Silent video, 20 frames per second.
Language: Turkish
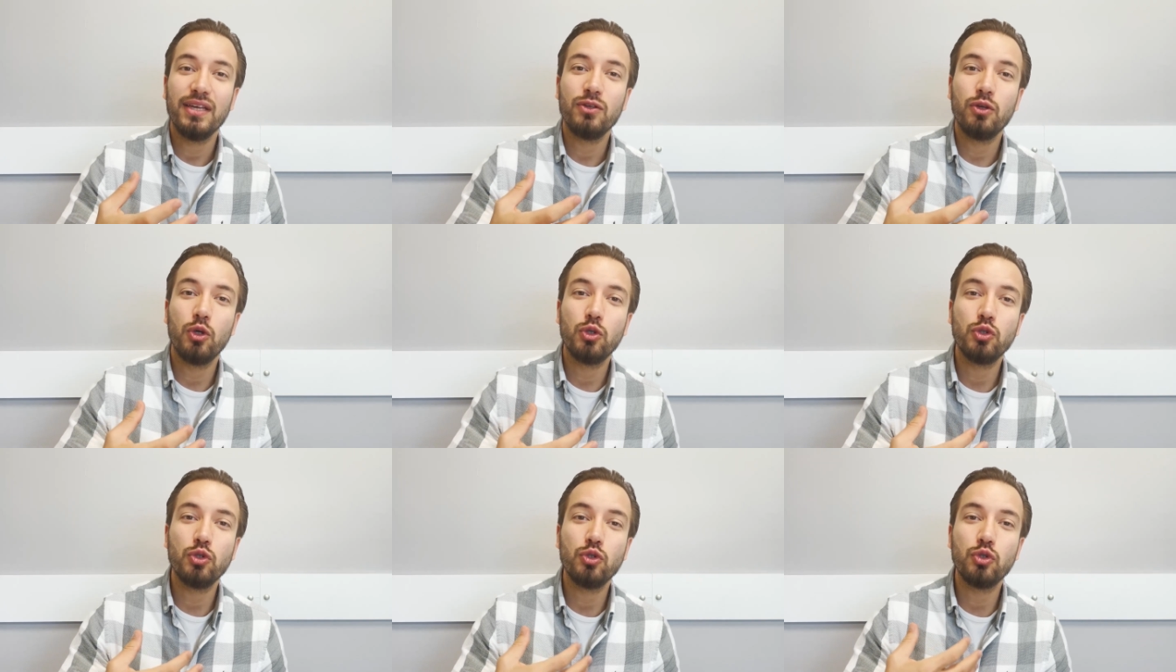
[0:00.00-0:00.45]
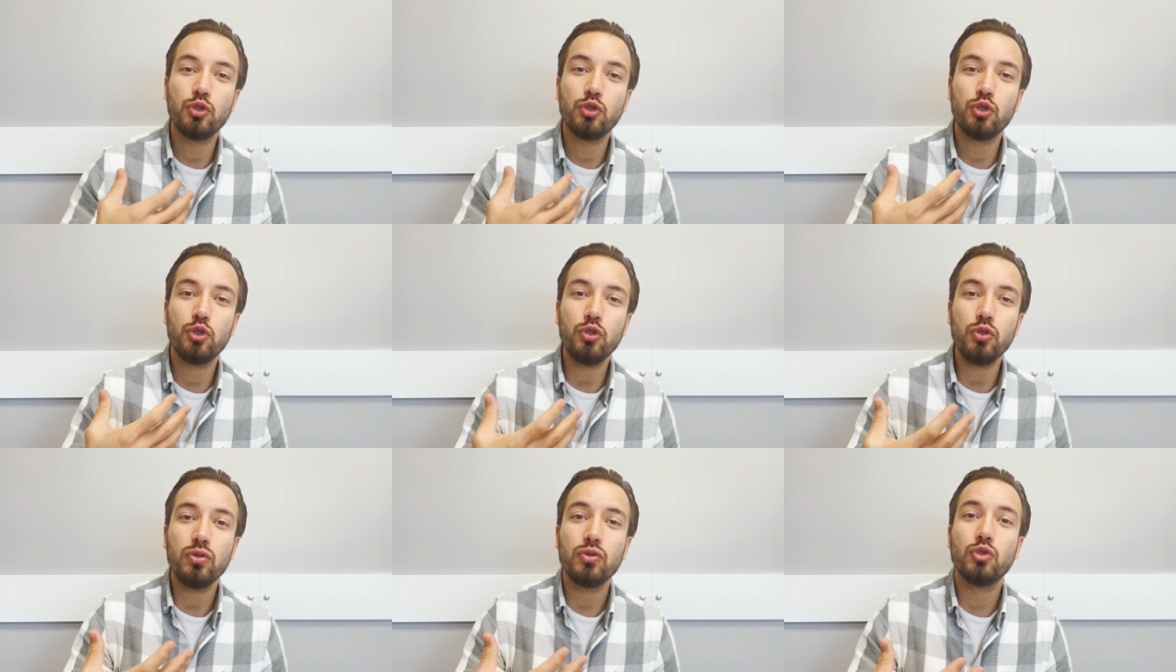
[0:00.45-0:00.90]

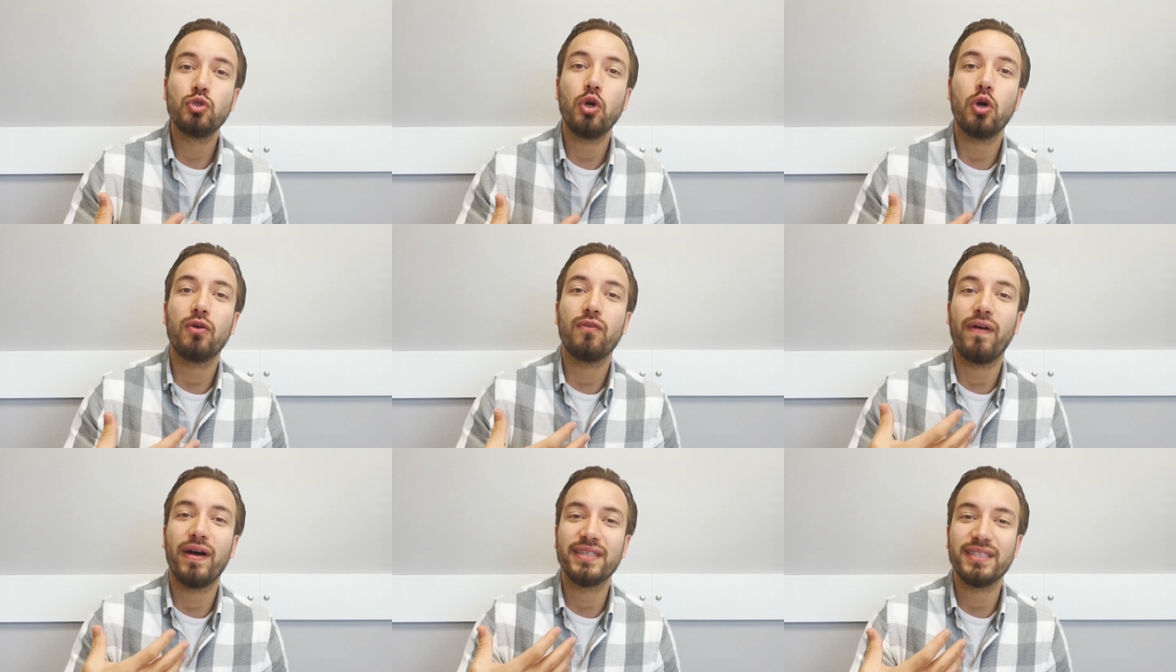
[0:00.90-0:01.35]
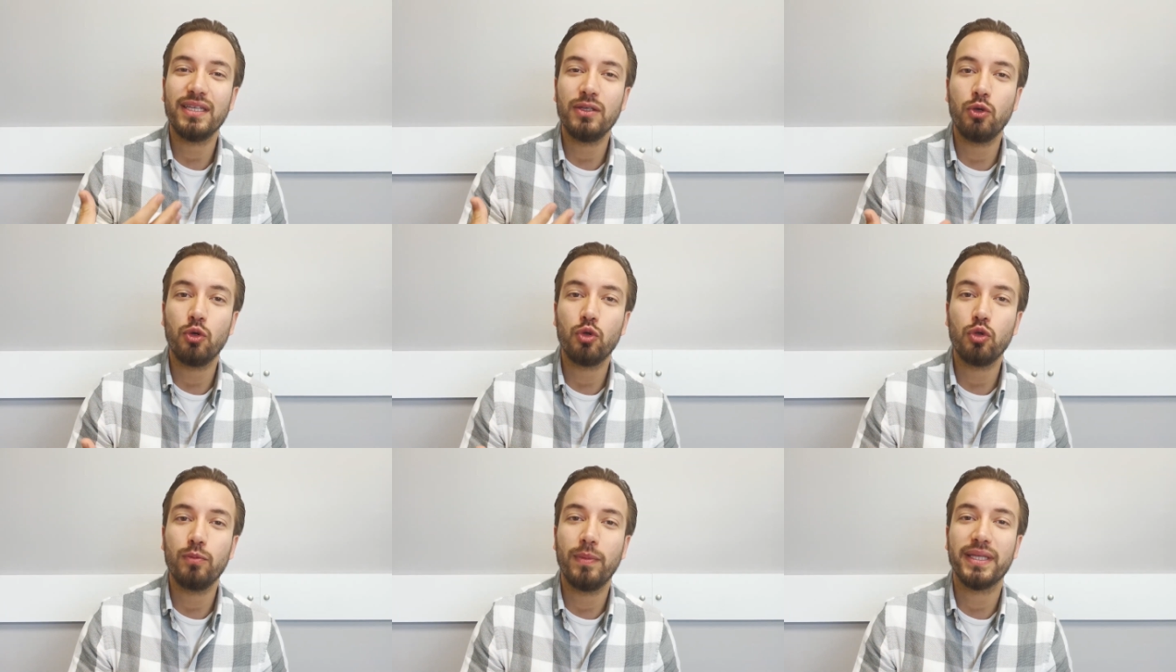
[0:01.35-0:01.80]
Gözünüzün çok fazla
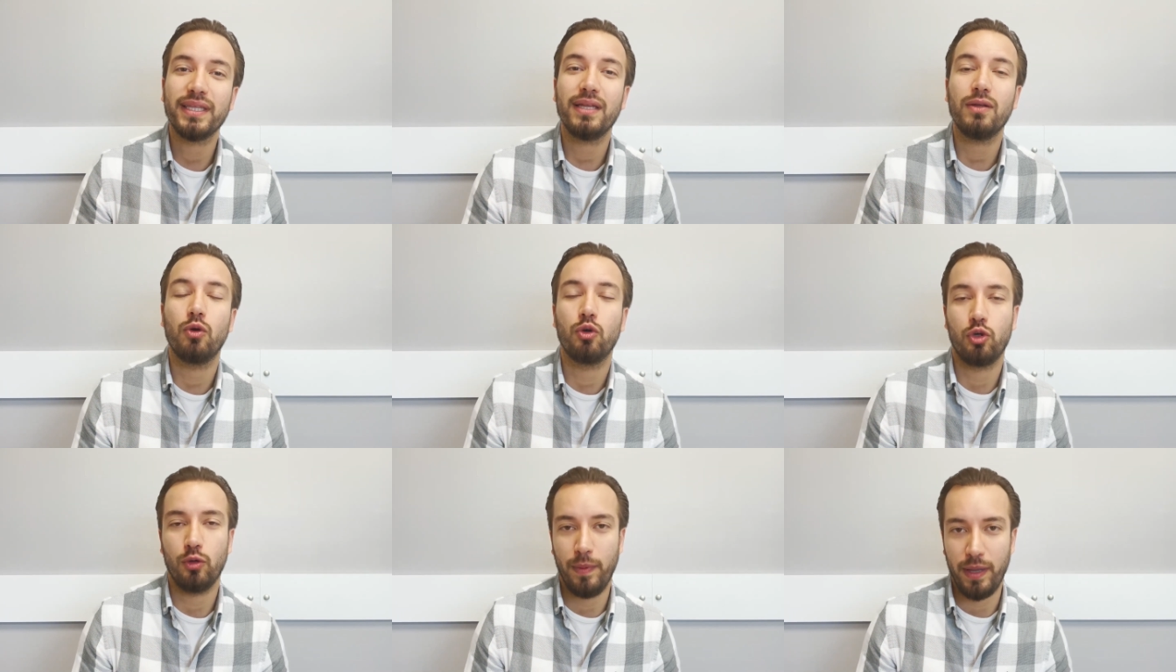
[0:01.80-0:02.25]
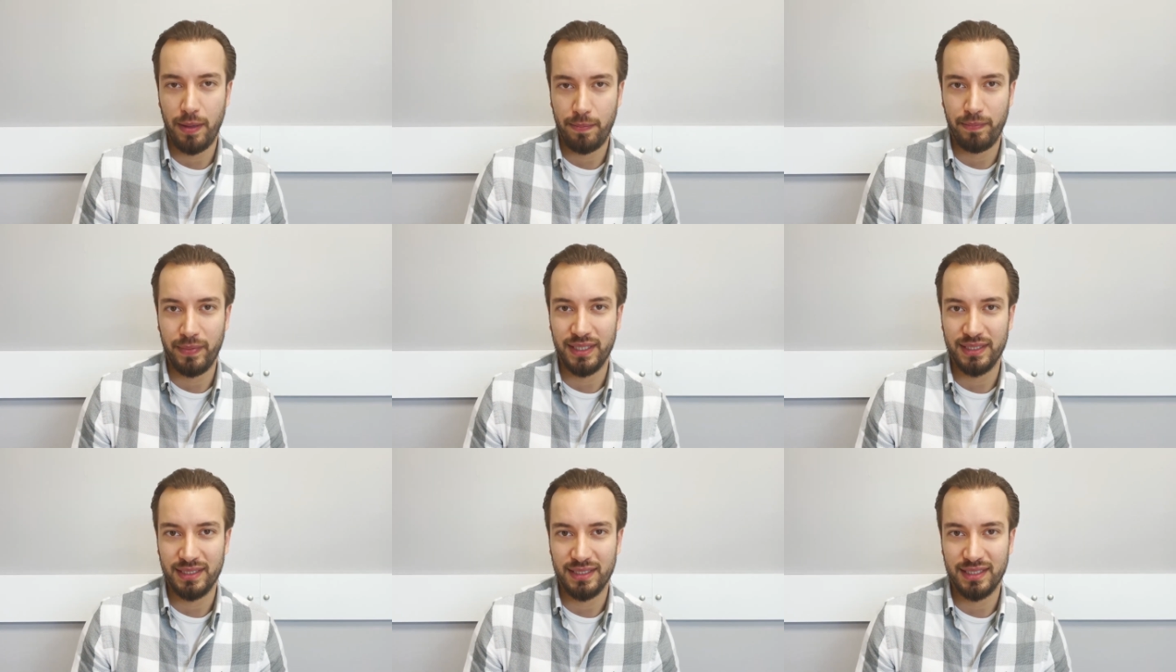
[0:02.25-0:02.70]
yorulmadan okuma
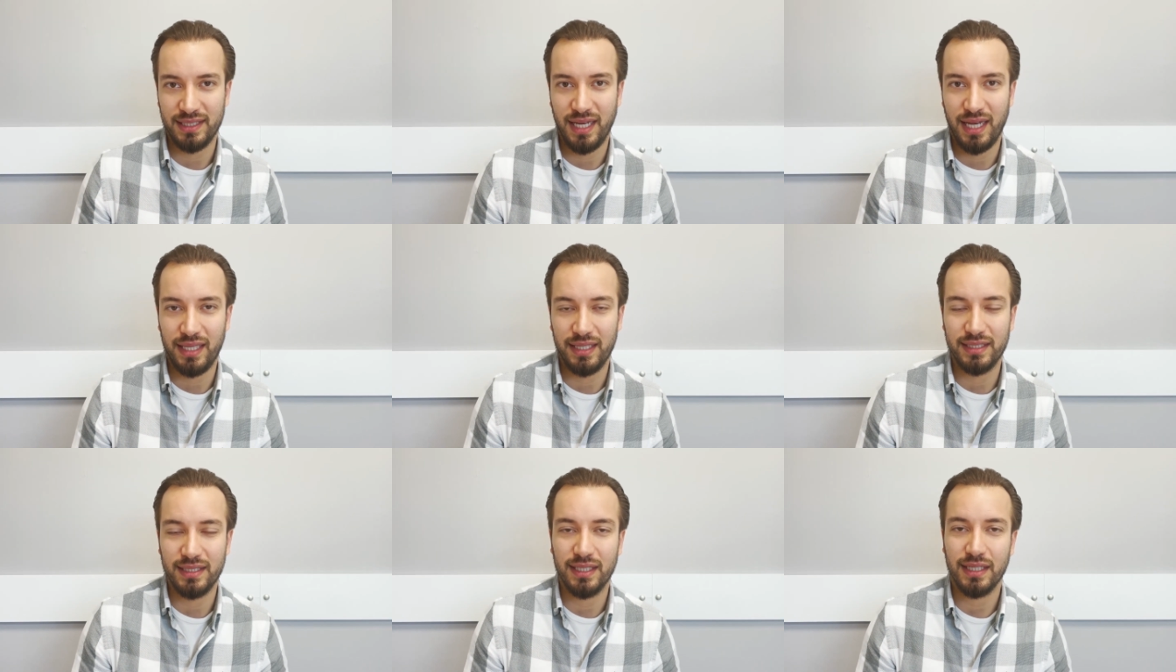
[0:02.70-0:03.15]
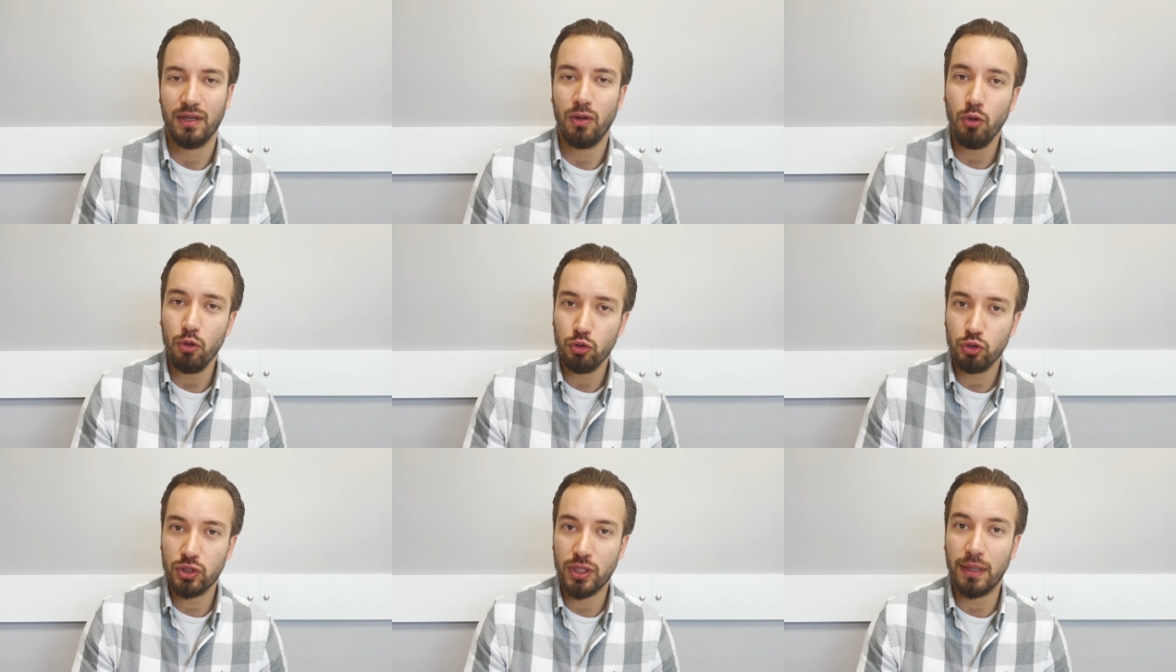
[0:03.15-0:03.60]
yapmanızı sağlayacak.
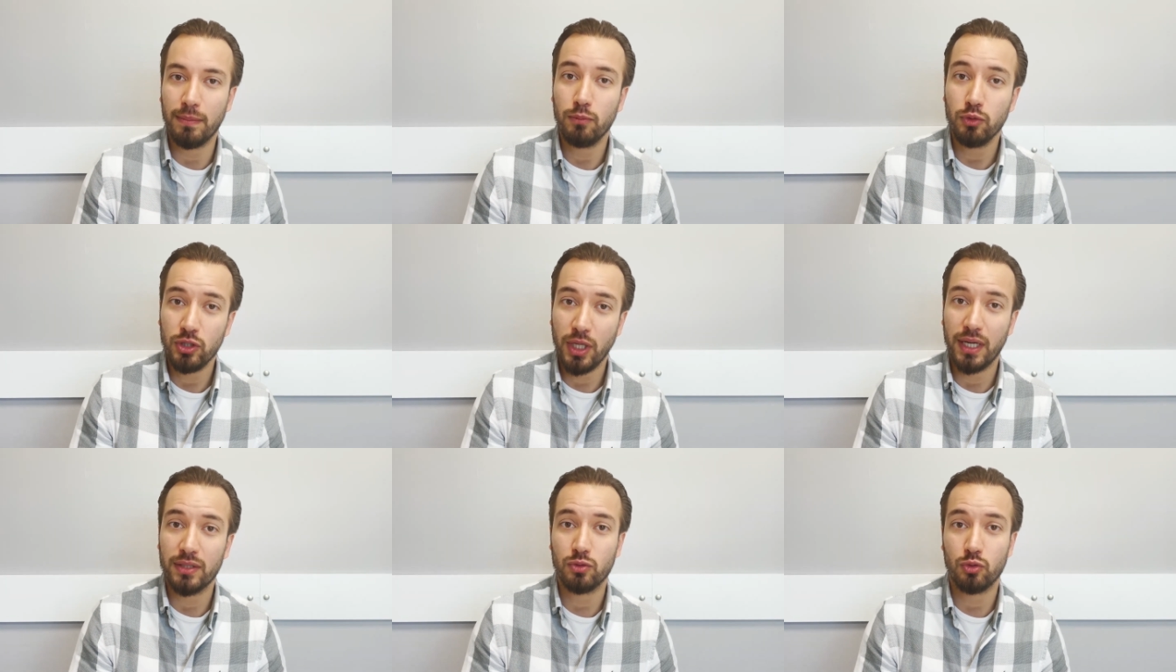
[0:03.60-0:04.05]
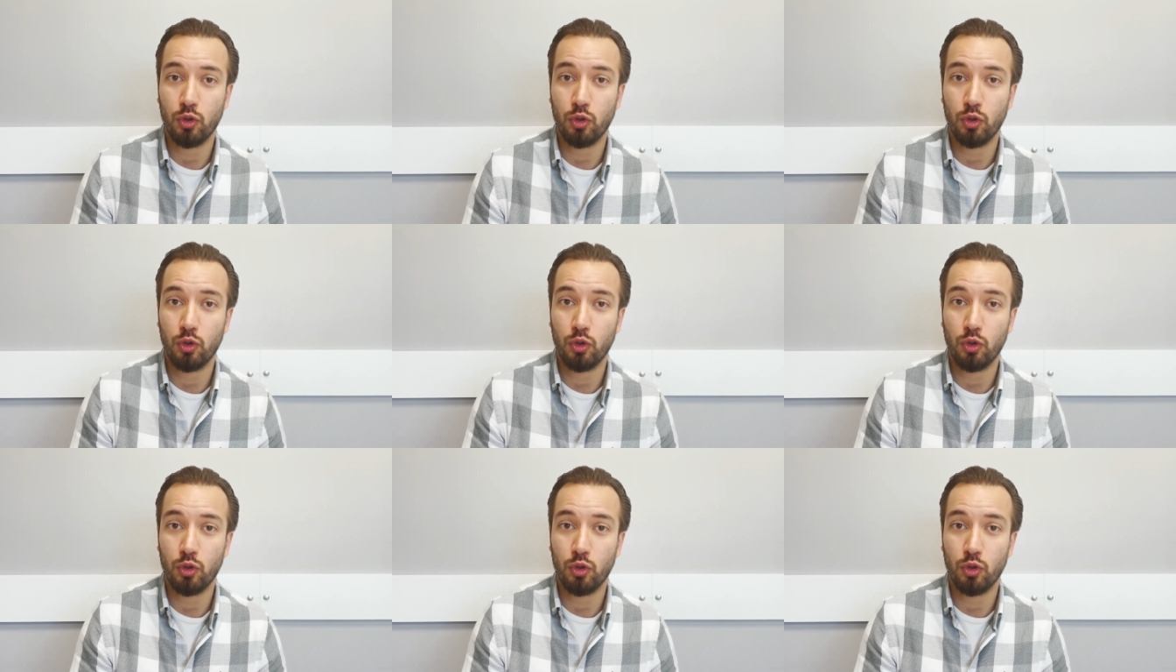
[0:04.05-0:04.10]
O yüzden bu tarz